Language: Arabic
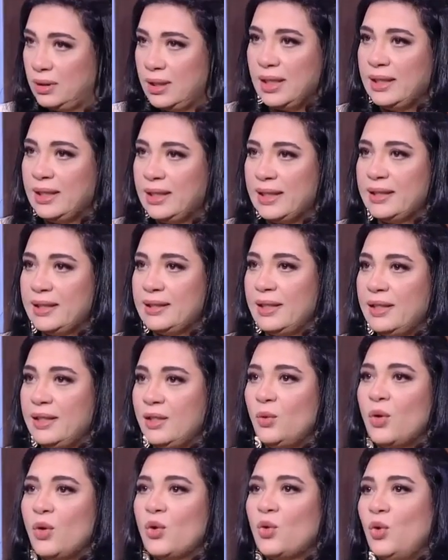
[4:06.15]
يعني كده
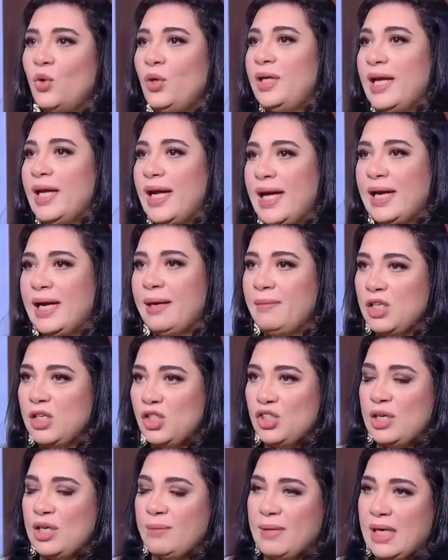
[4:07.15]
اللي هو كل حاجه
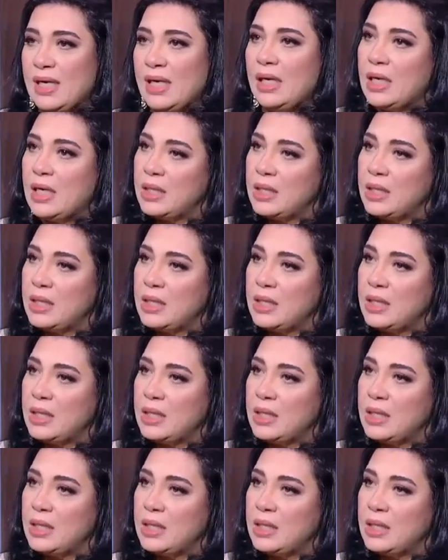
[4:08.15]
ماشيه مع